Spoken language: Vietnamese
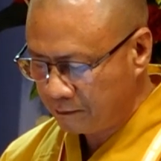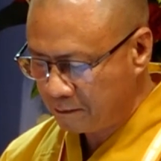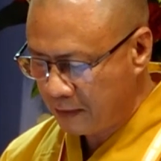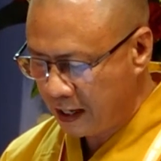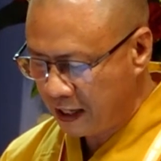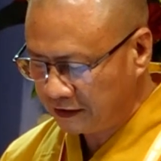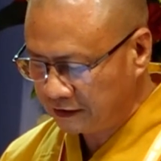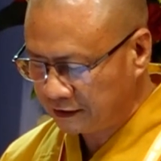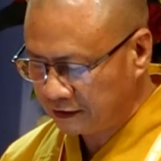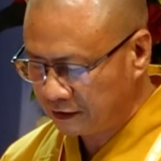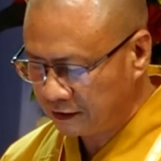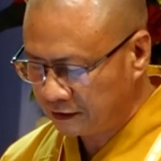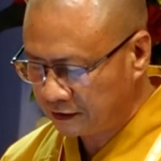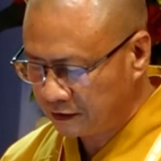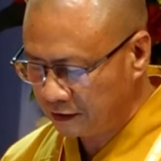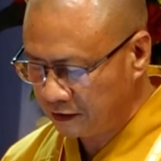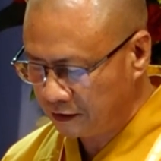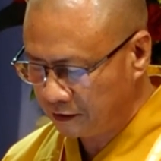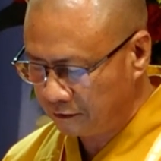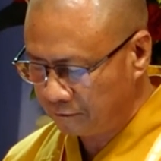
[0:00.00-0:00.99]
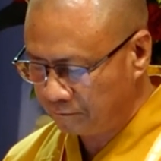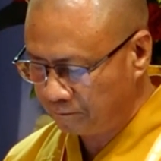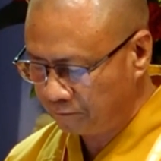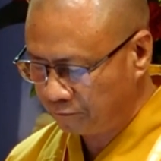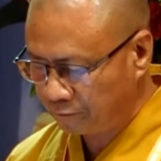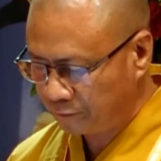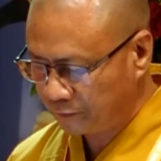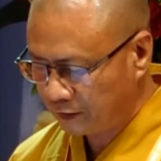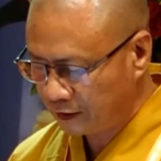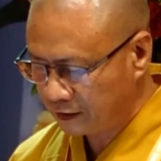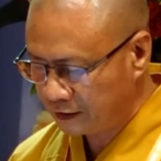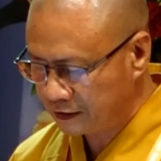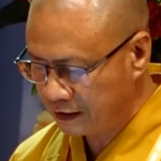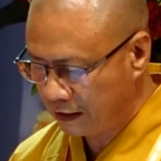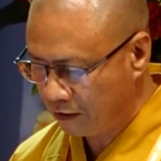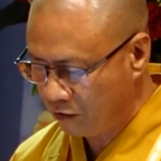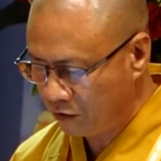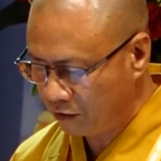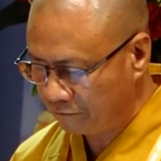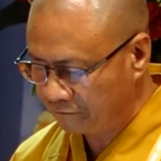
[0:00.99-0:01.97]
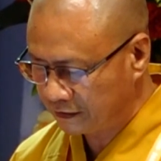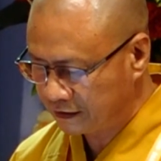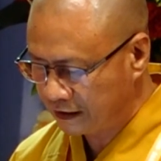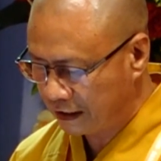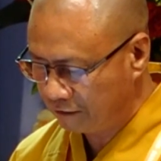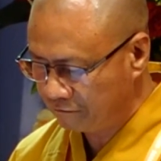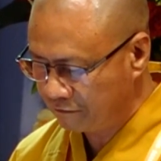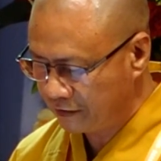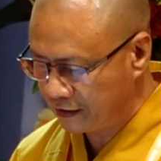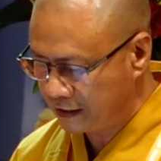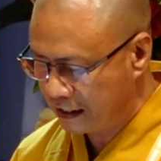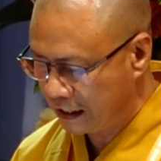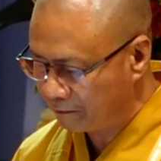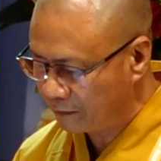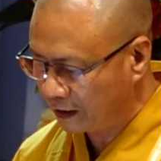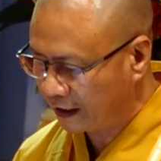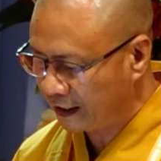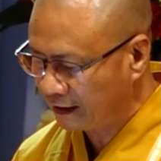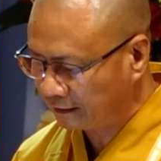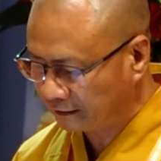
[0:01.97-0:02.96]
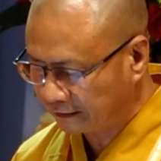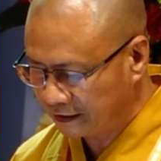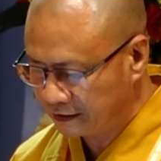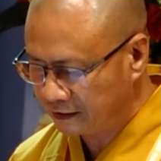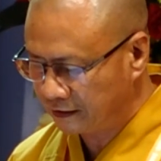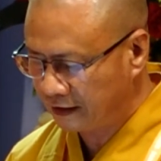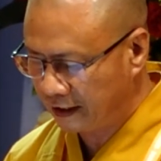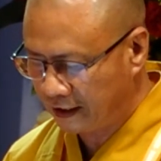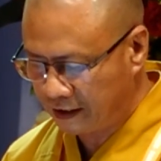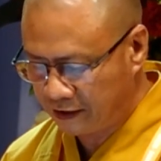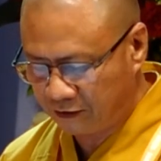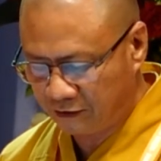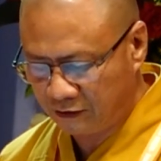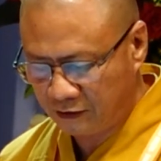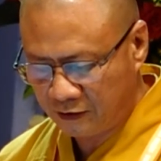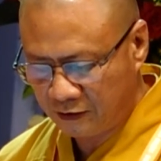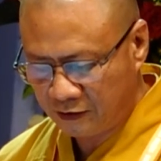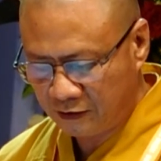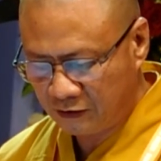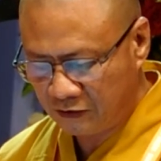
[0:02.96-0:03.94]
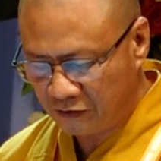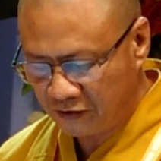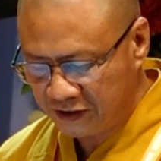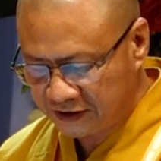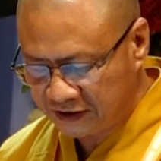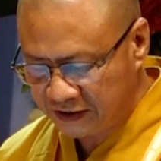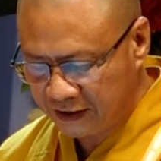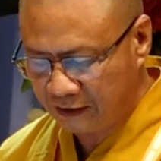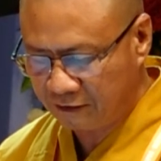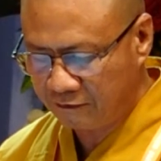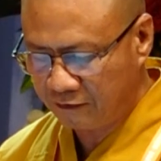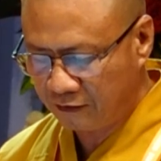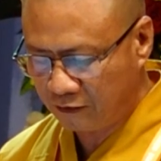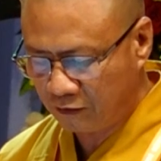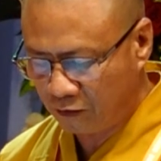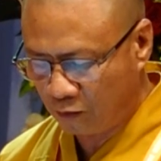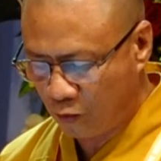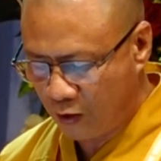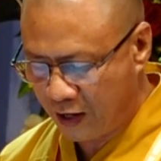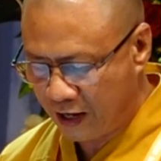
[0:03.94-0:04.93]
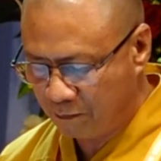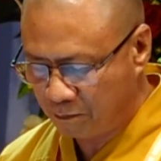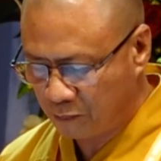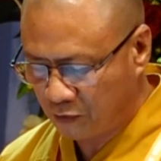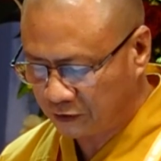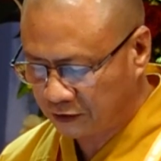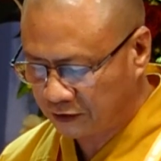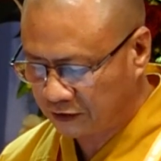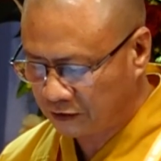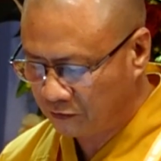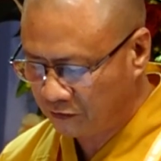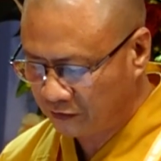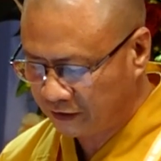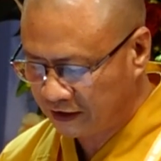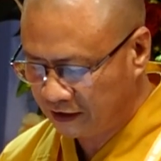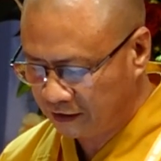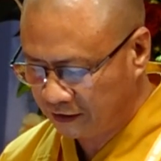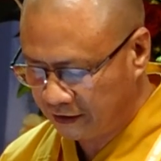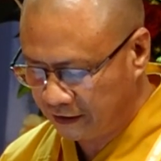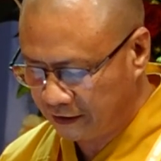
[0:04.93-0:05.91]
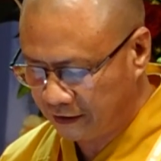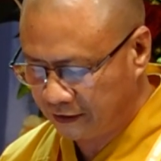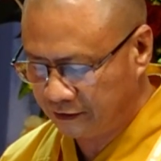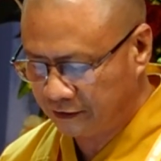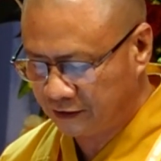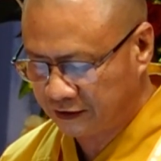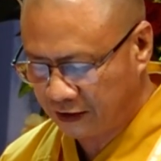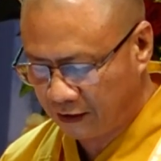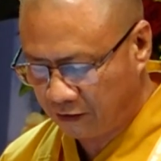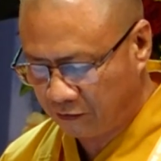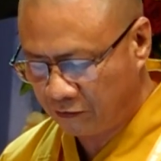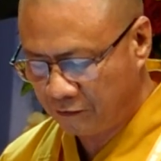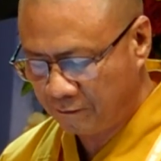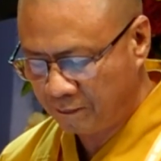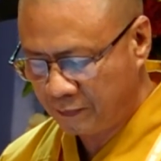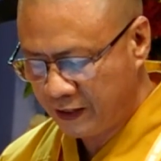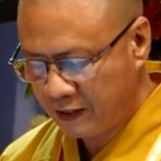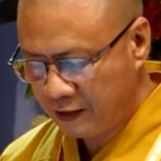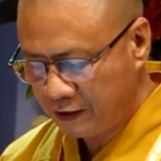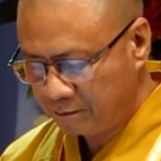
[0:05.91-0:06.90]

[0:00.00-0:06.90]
Ban chỉ sự Giáo hội Phật giáo Việt Nam ở các tỉnh thành nói riêng qua một số kiến nghị như sau.